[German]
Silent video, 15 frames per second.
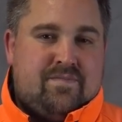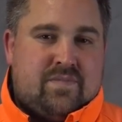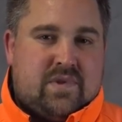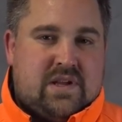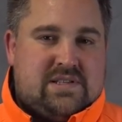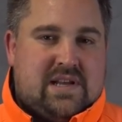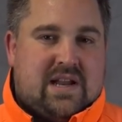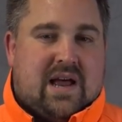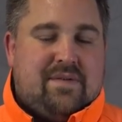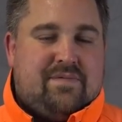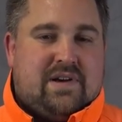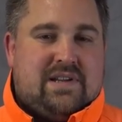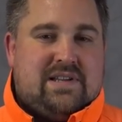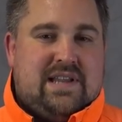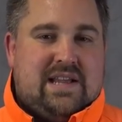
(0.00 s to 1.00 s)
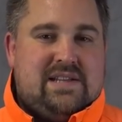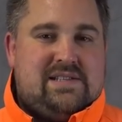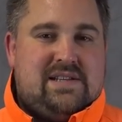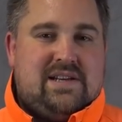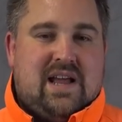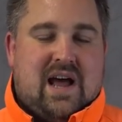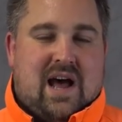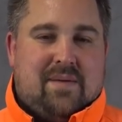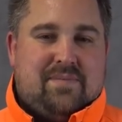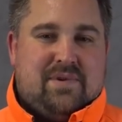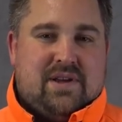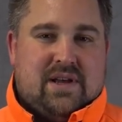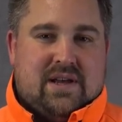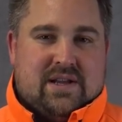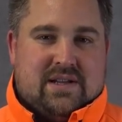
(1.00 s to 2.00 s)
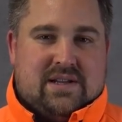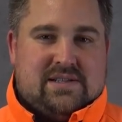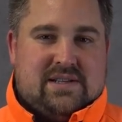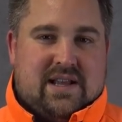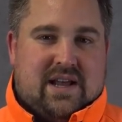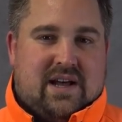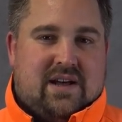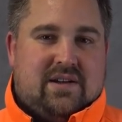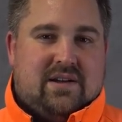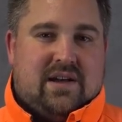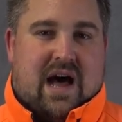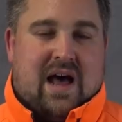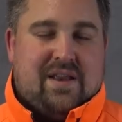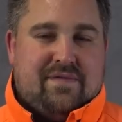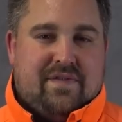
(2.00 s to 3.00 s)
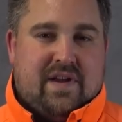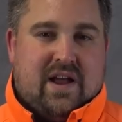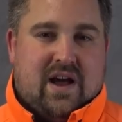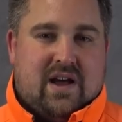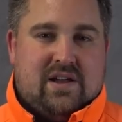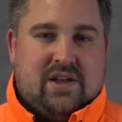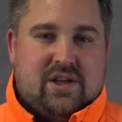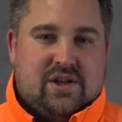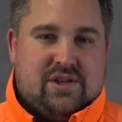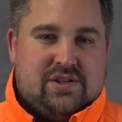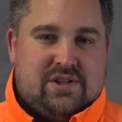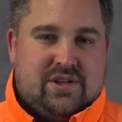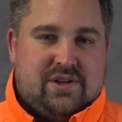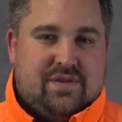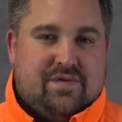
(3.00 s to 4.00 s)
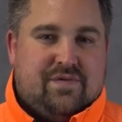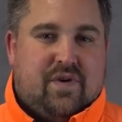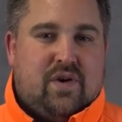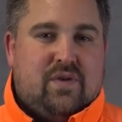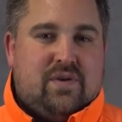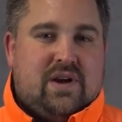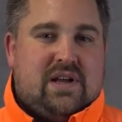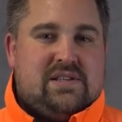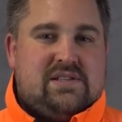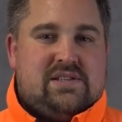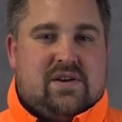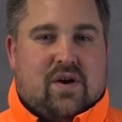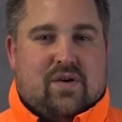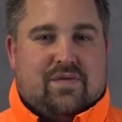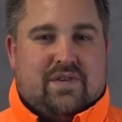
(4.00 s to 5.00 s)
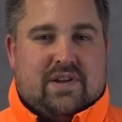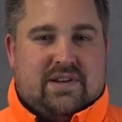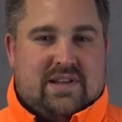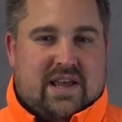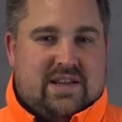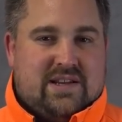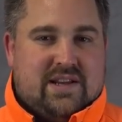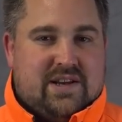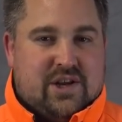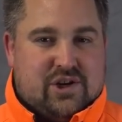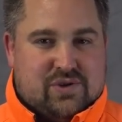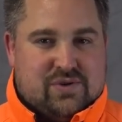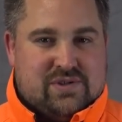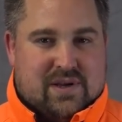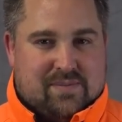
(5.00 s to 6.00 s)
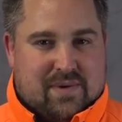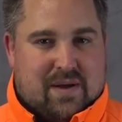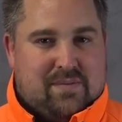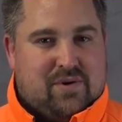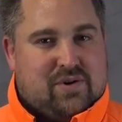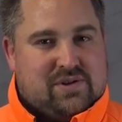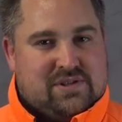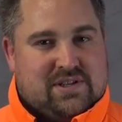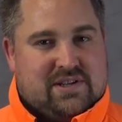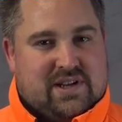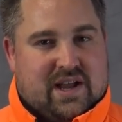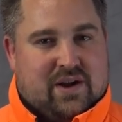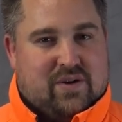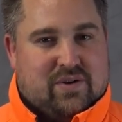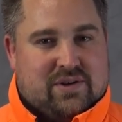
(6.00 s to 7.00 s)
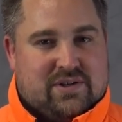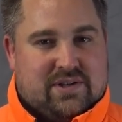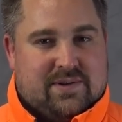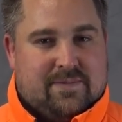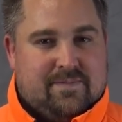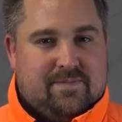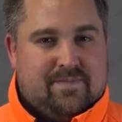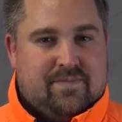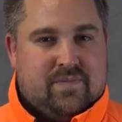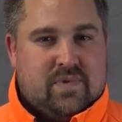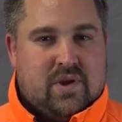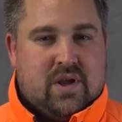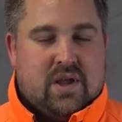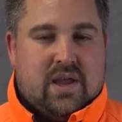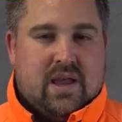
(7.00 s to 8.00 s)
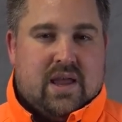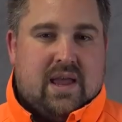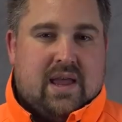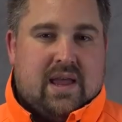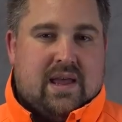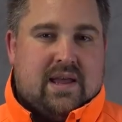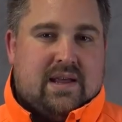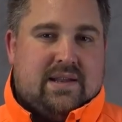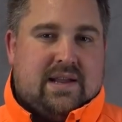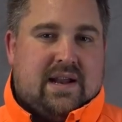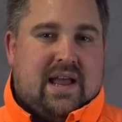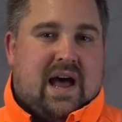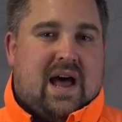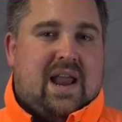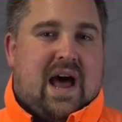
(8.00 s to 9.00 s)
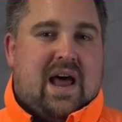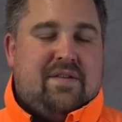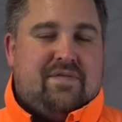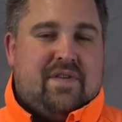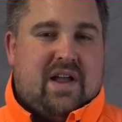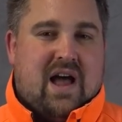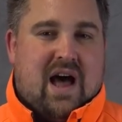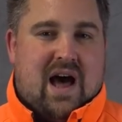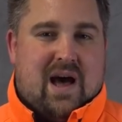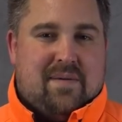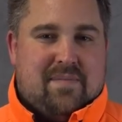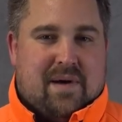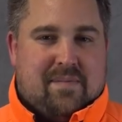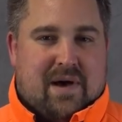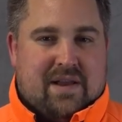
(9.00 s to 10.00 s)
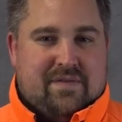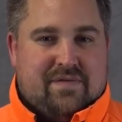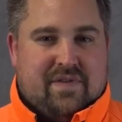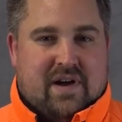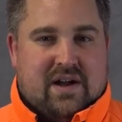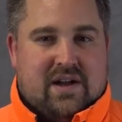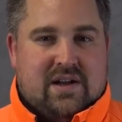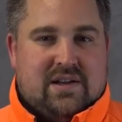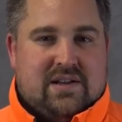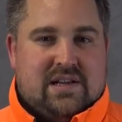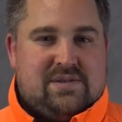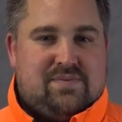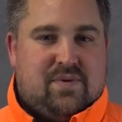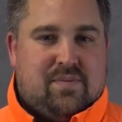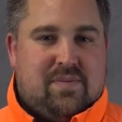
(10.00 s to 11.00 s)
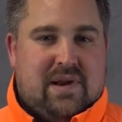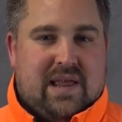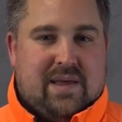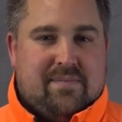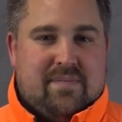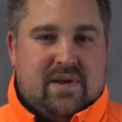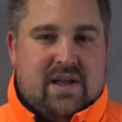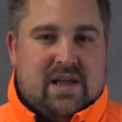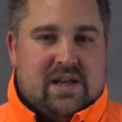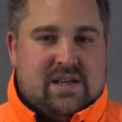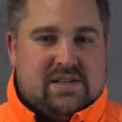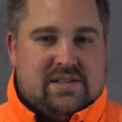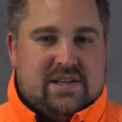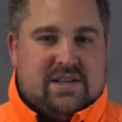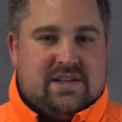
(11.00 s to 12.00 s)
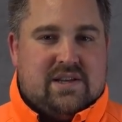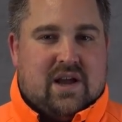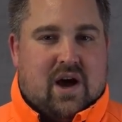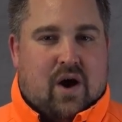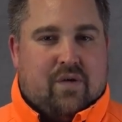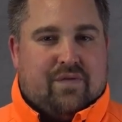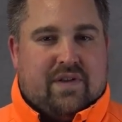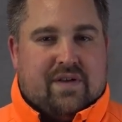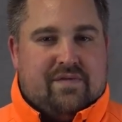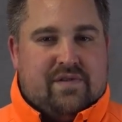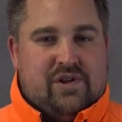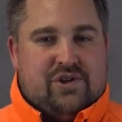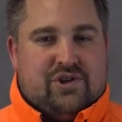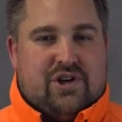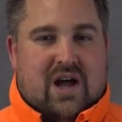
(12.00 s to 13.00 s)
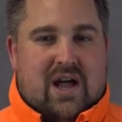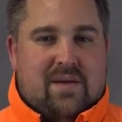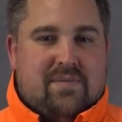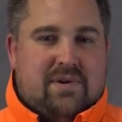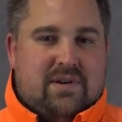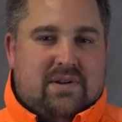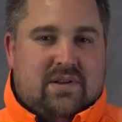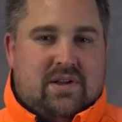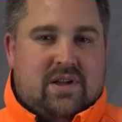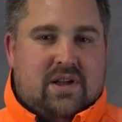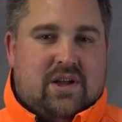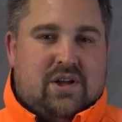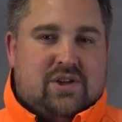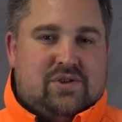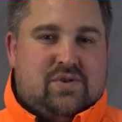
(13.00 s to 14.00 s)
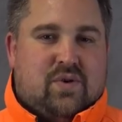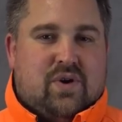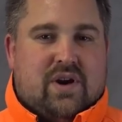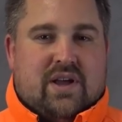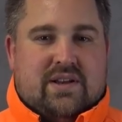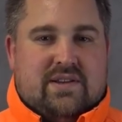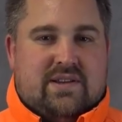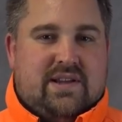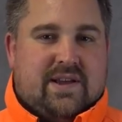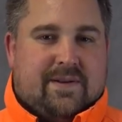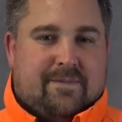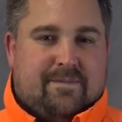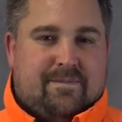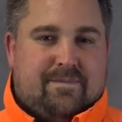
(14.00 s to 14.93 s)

Das hat einfach den Sinn gehabt, dass der Anfänger sich voll und ganz auf die Technik der Schussabgabe konzentrieren konnte. Denn gerade Anfänger haben am Anfang das Problem, sich auf der Wildscheibe zu orientieren,